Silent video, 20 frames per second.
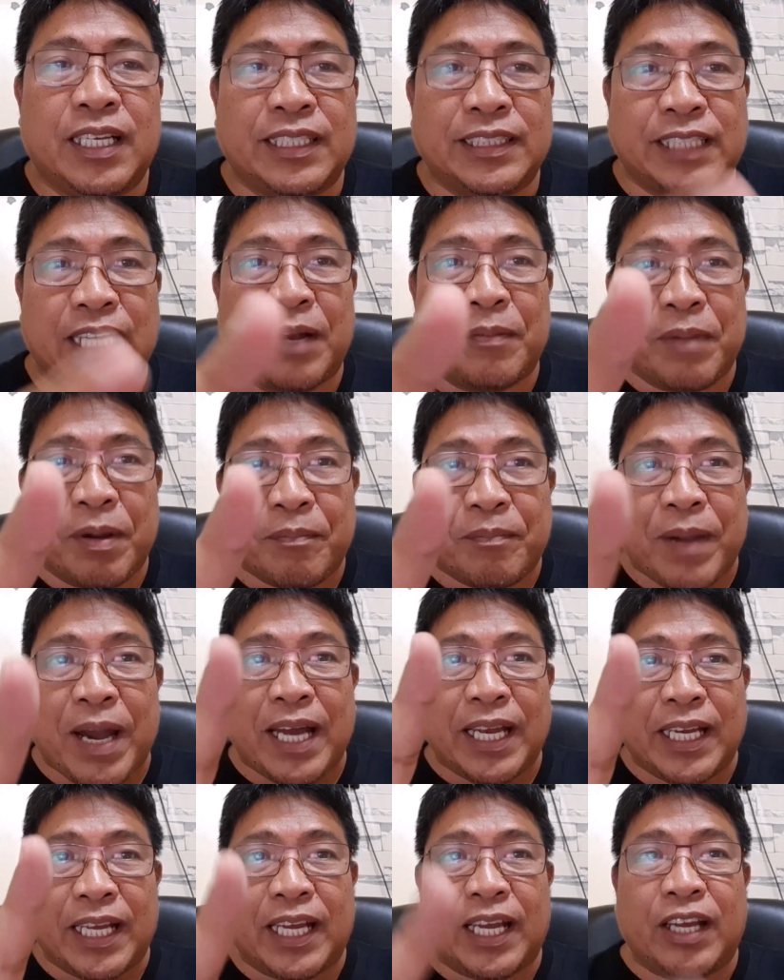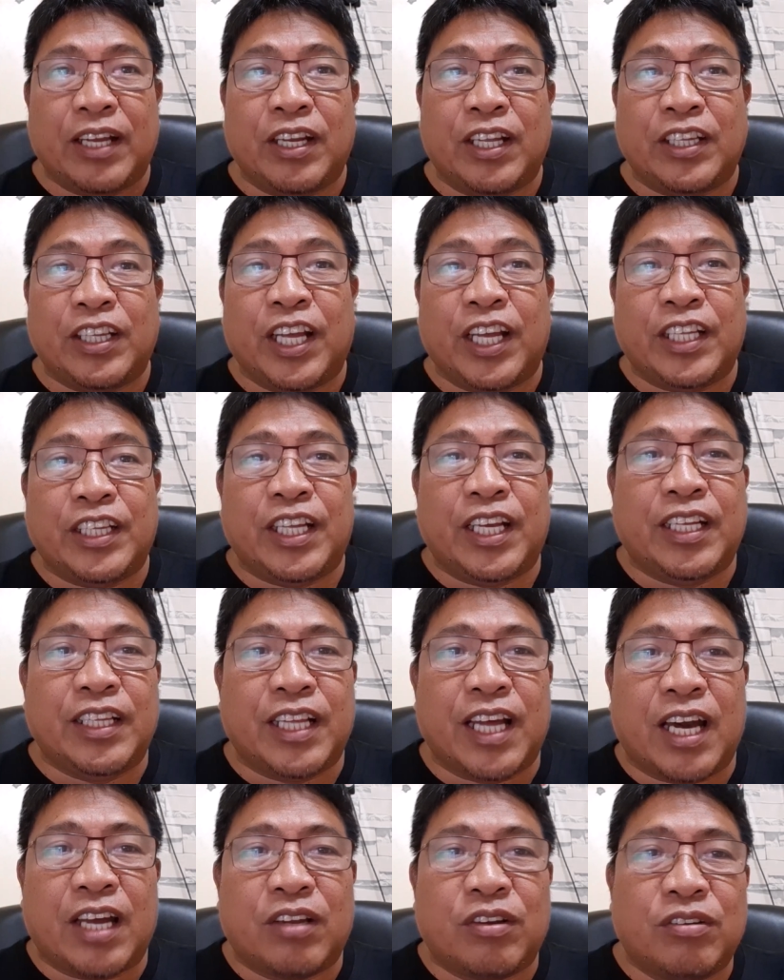Samang panig kayo ng digdig
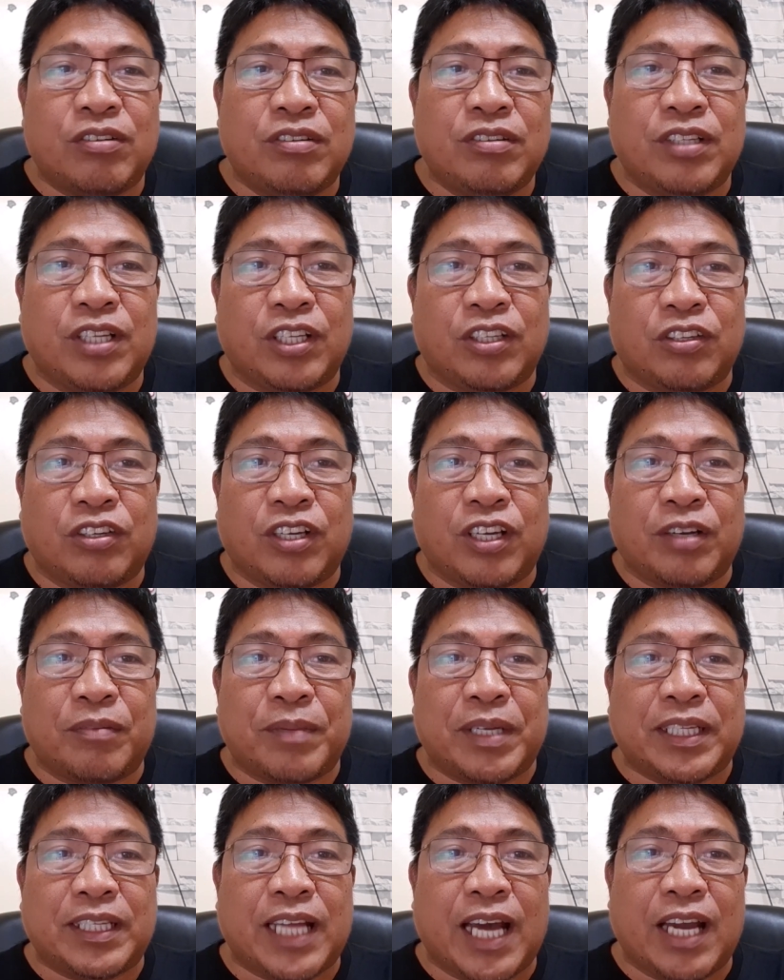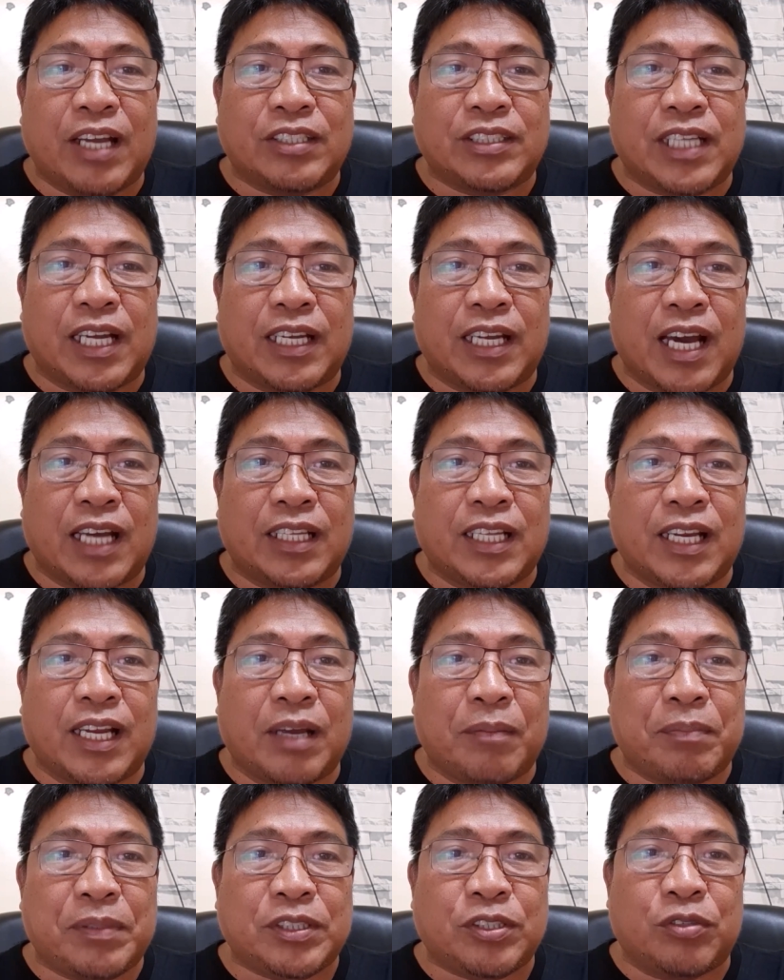ron. Dito na naman tayo sa another
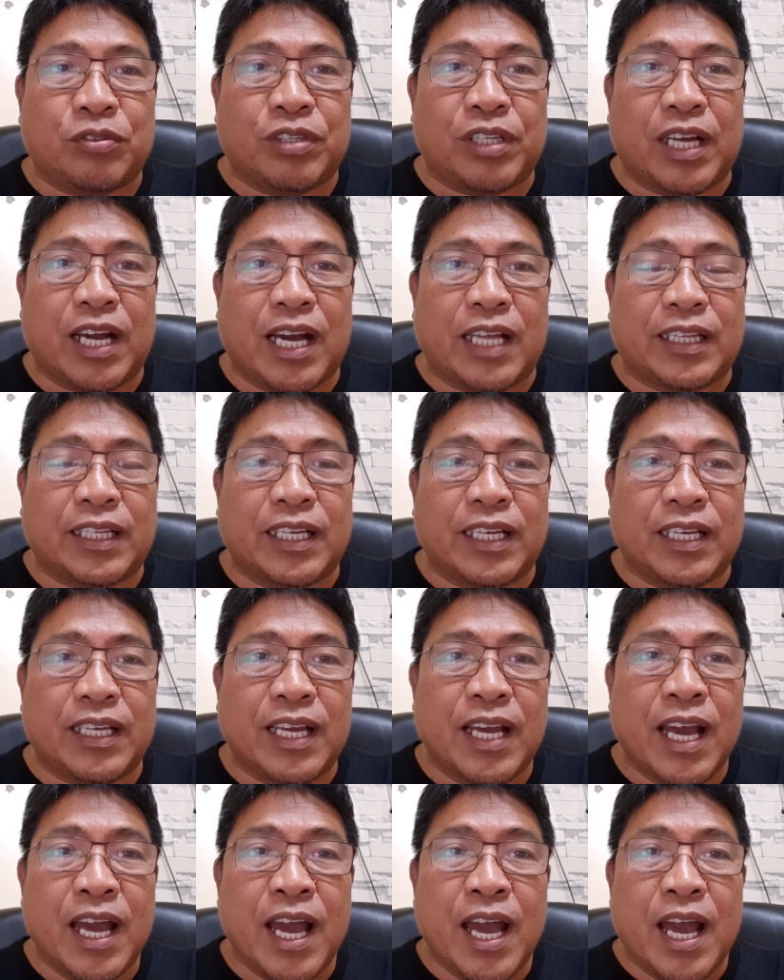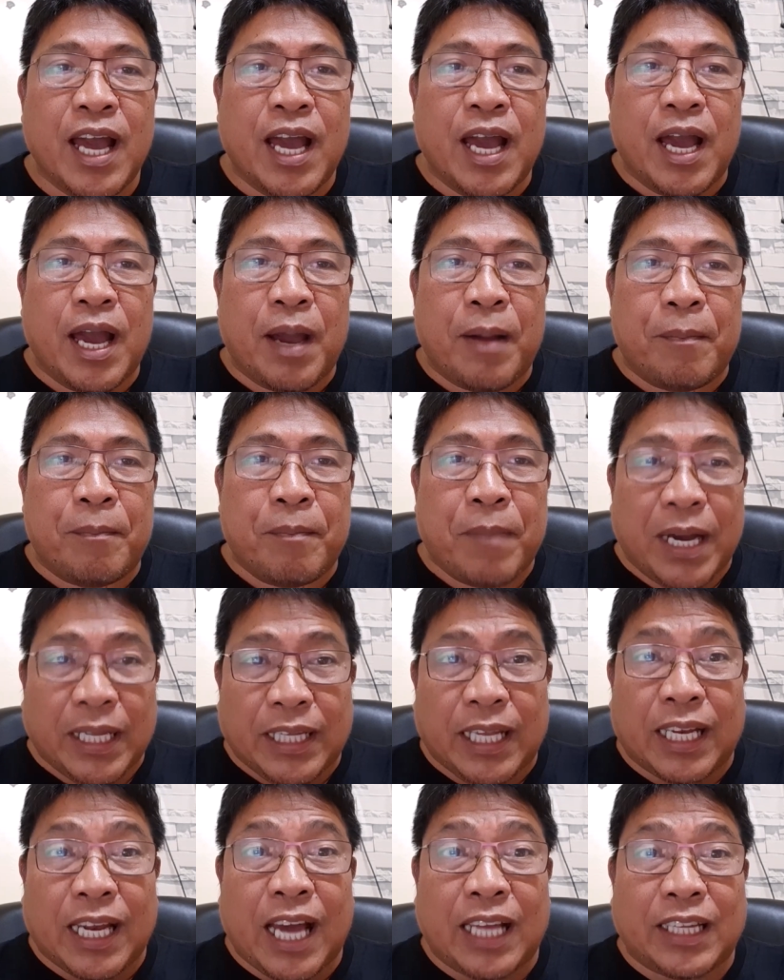episode ng ating
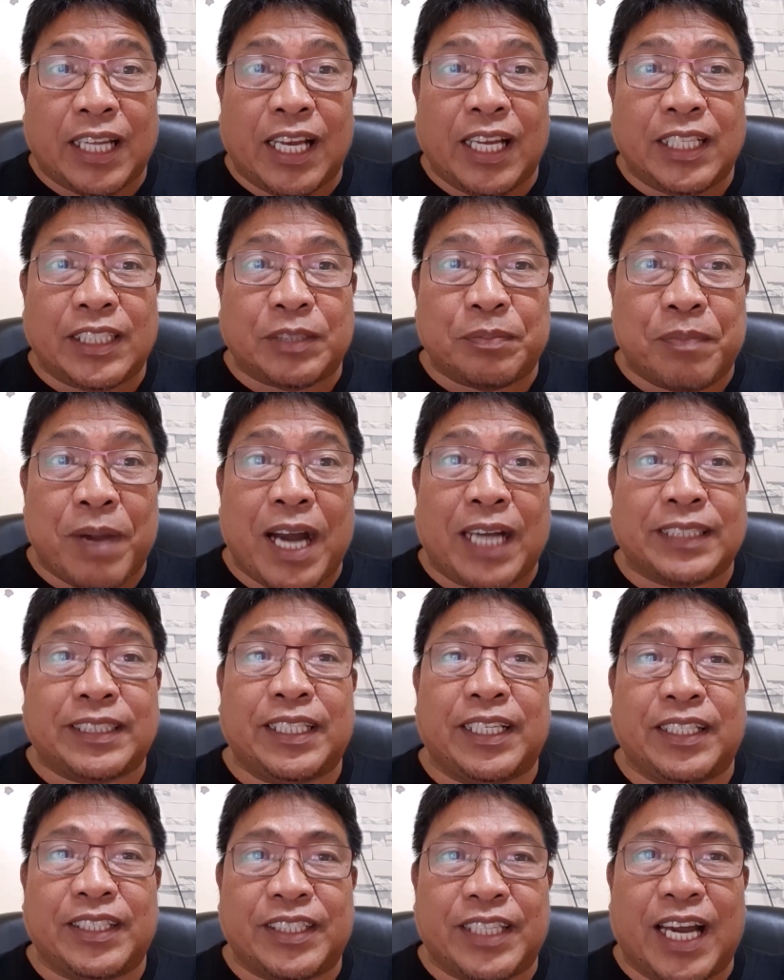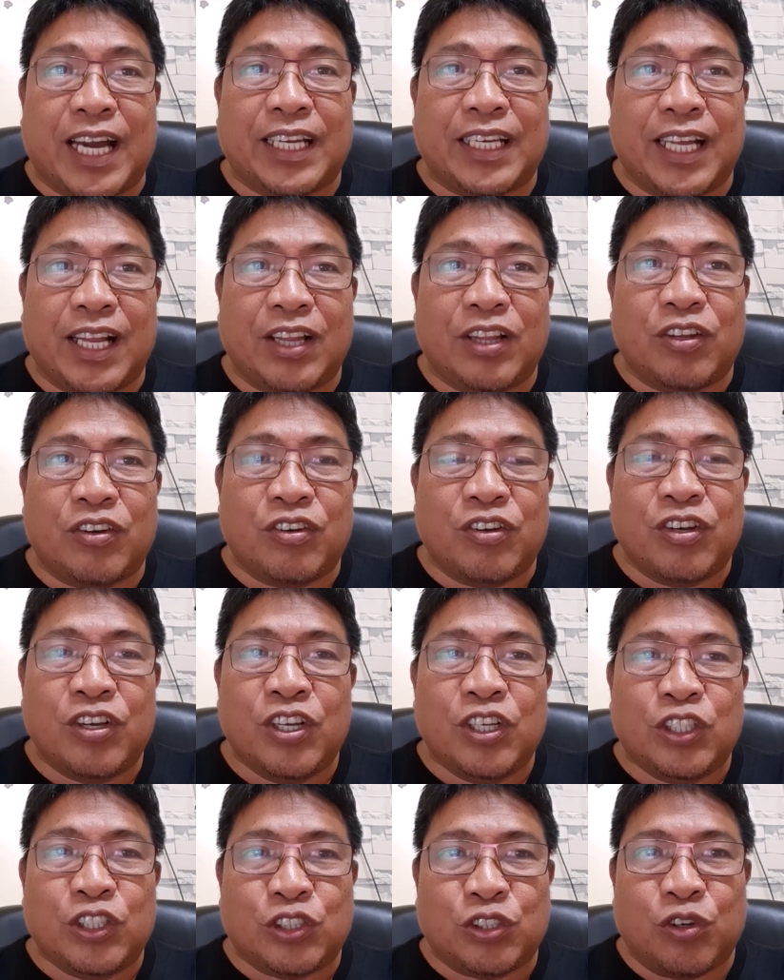Bad Aratlis Boxing Channel. No?
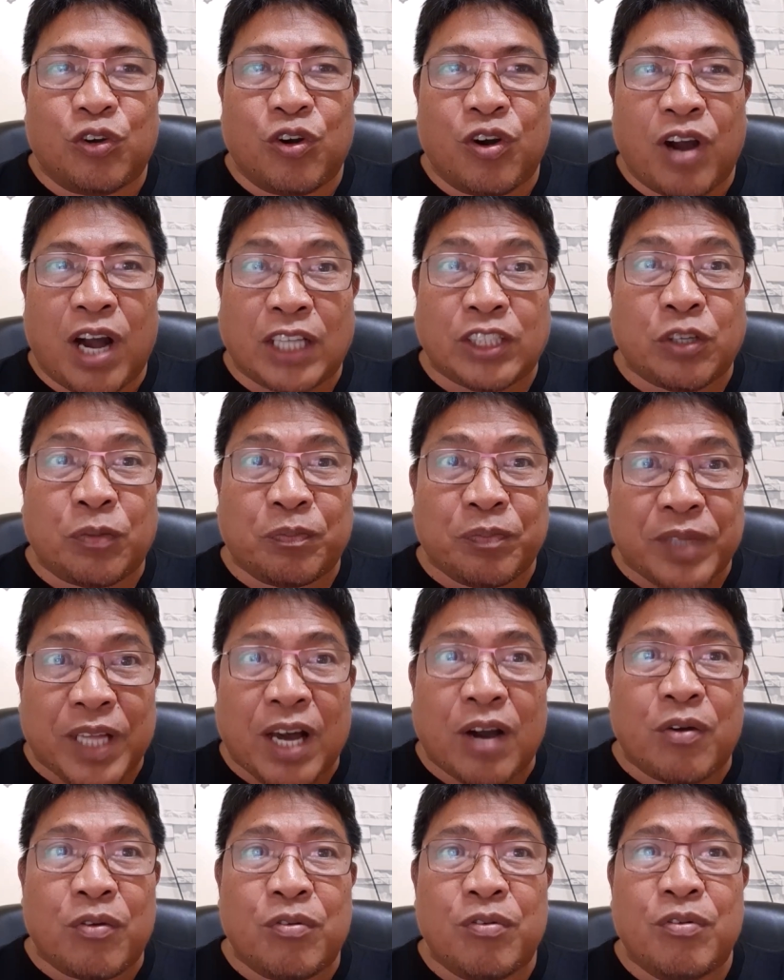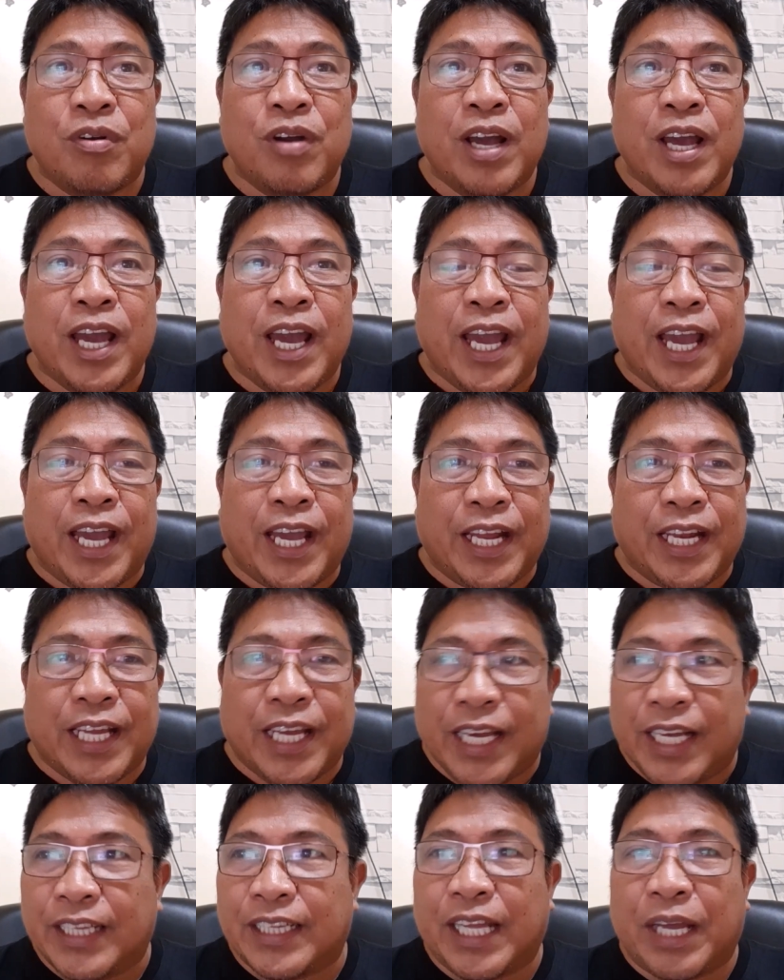So as of now,
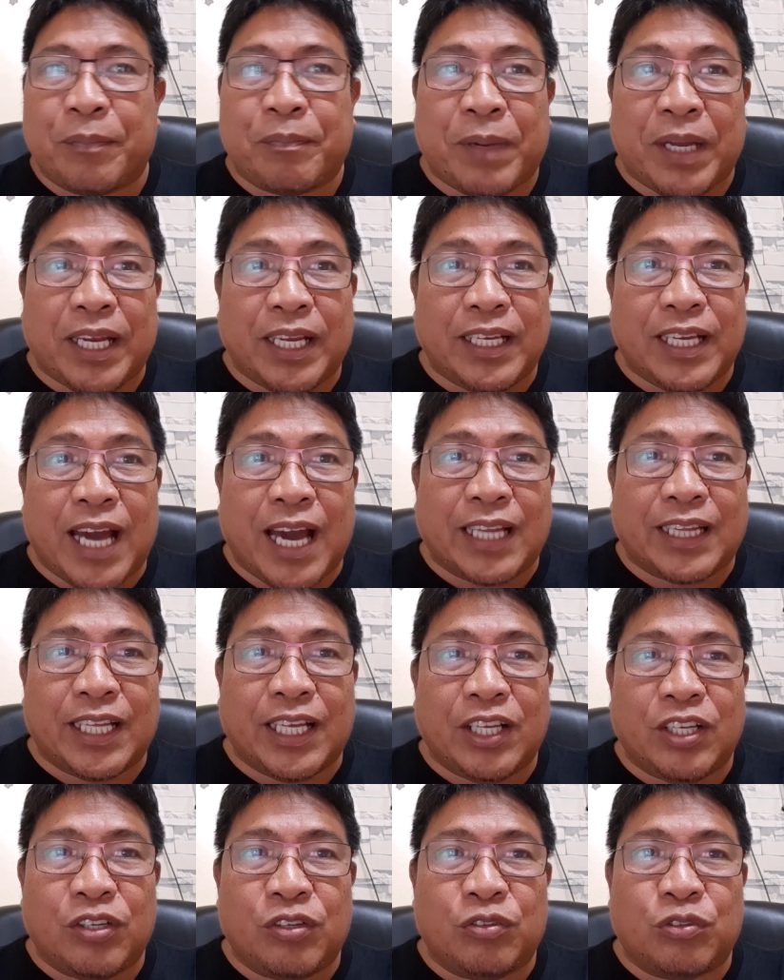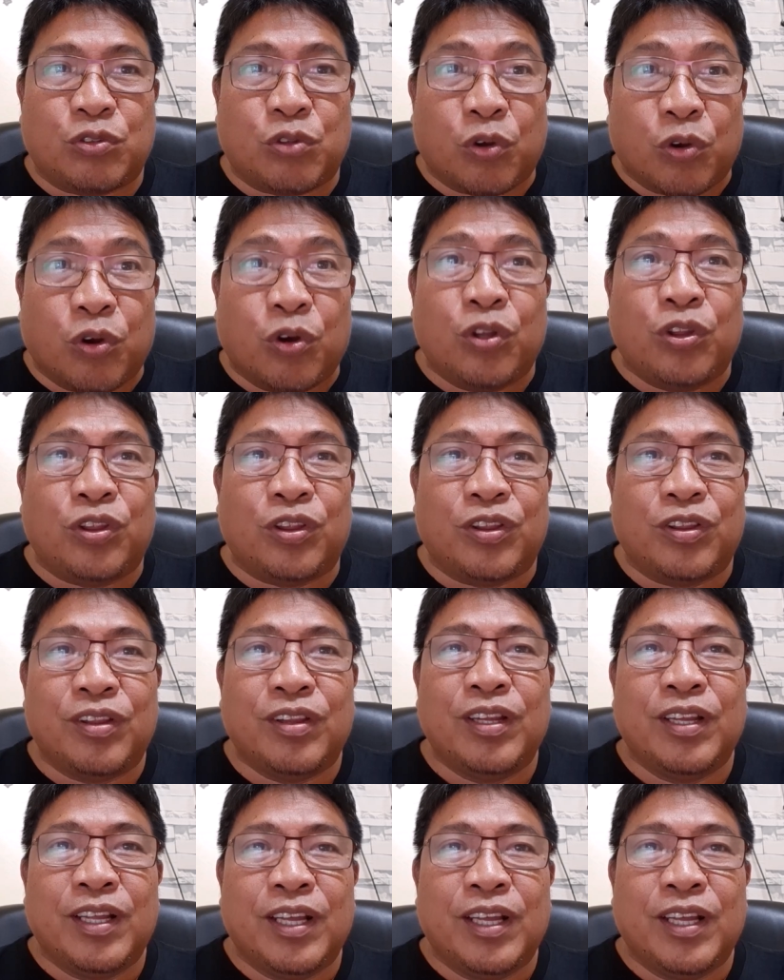hinihintay pa rin natin yung tugon